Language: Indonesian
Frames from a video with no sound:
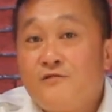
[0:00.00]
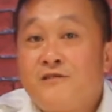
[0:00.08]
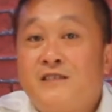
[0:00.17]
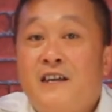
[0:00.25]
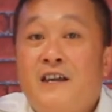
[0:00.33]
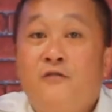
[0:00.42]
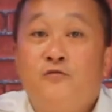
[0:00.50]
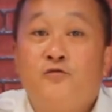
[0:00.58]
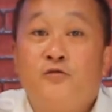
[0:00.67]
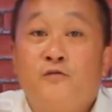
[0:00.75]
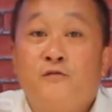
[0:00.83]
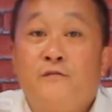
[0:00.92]
saya
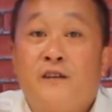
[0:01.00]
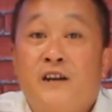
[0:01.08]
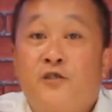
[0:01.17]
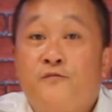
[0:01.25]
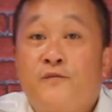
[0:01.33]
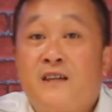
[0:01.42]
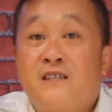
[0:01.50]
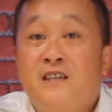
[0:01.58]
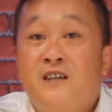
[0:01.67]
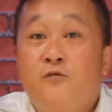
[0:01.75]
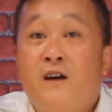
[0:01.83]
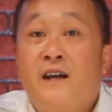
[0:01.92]
untuk
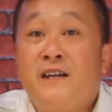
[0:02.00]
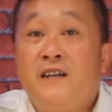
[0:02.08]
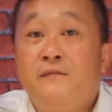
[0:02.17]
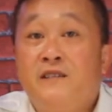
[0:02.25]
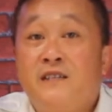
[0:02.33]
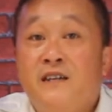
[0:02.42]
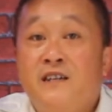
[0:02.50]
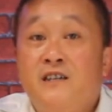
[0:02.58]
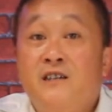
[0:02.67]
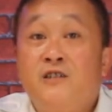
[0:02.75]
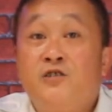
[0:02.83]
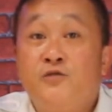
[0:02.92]
merenovasi ruangan ini menjadi
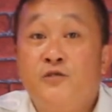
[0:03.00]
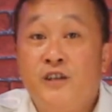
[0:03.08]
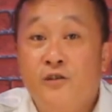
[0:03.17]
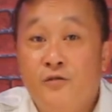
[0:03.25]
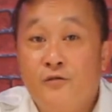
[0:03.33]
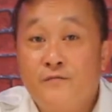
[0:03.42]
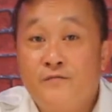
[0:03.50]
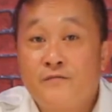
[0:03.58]
studio